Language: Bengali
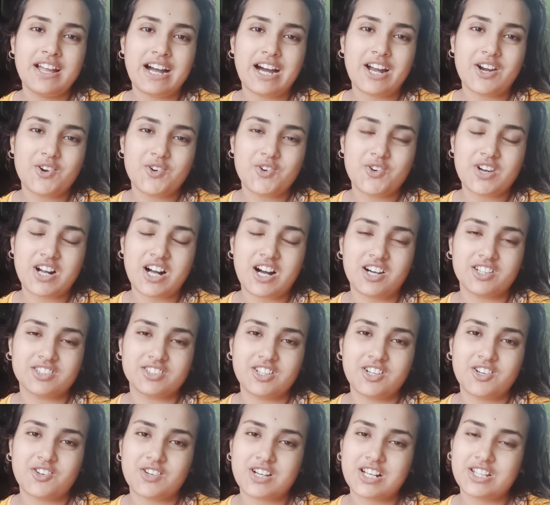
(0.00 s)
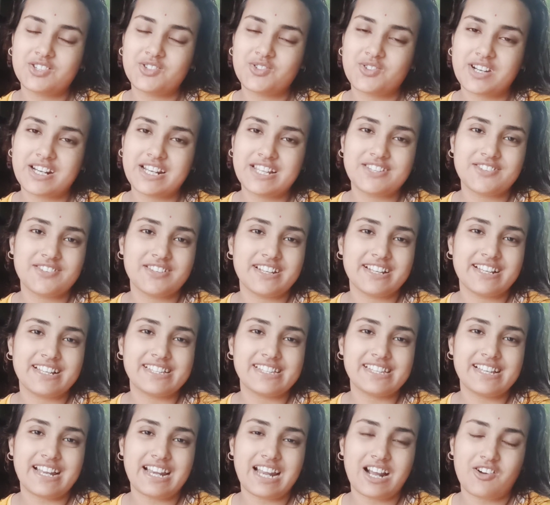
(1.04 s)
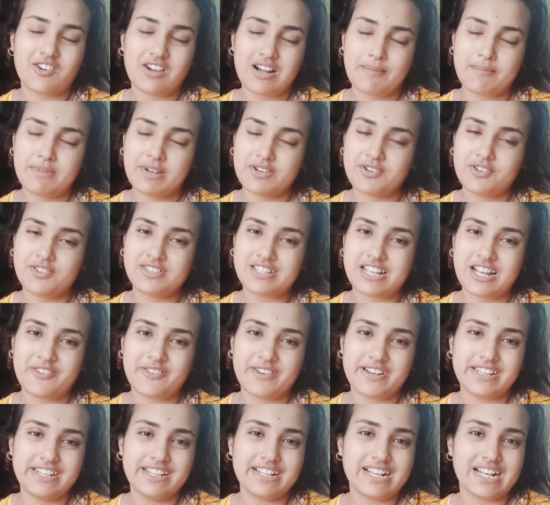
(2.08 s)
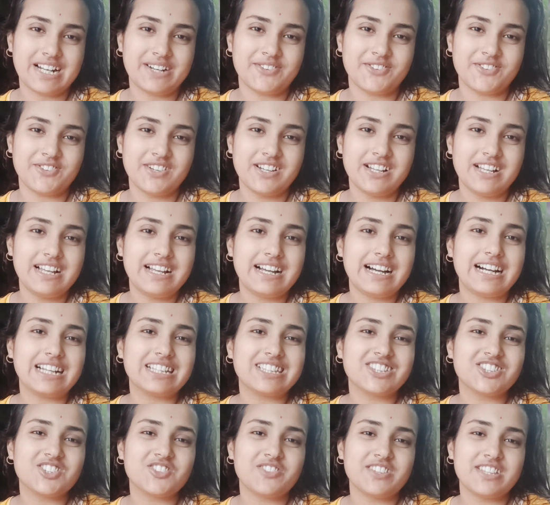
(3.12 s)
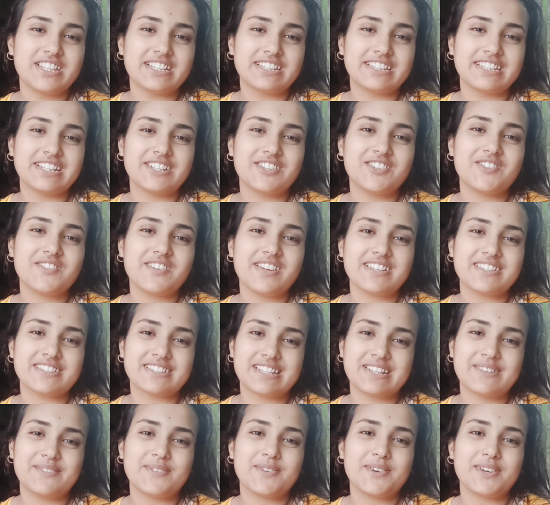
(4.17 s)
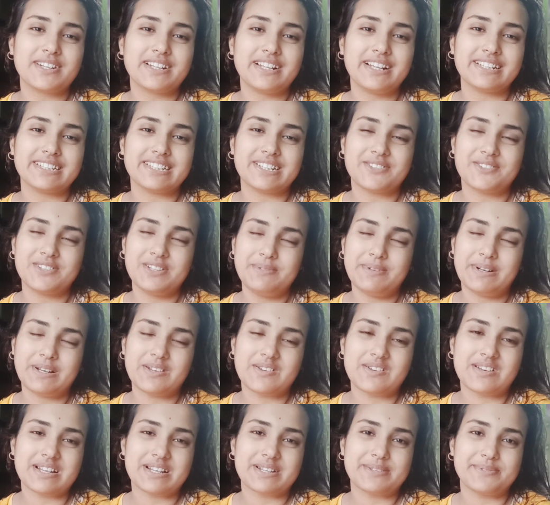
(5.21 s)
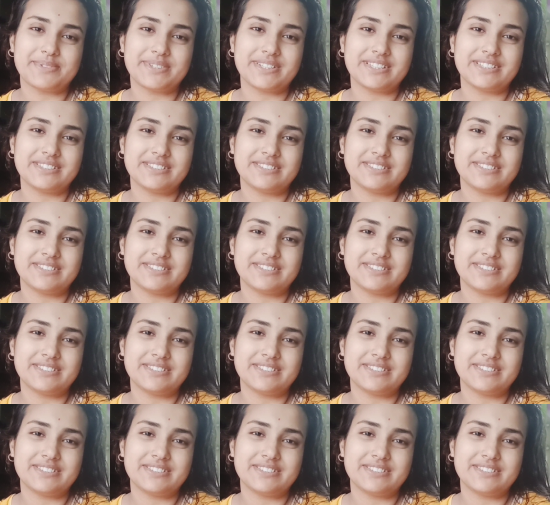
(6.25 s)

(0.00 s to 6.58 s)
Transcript: আর ও খাওয়া দাওয়া করে দোকানে চলে গেছে আর এখন আমি একটু চা বানিয়ে খাবো আর তোমাদের দেখো আজকের ব্লগটা আশা করি ভালো লাগবে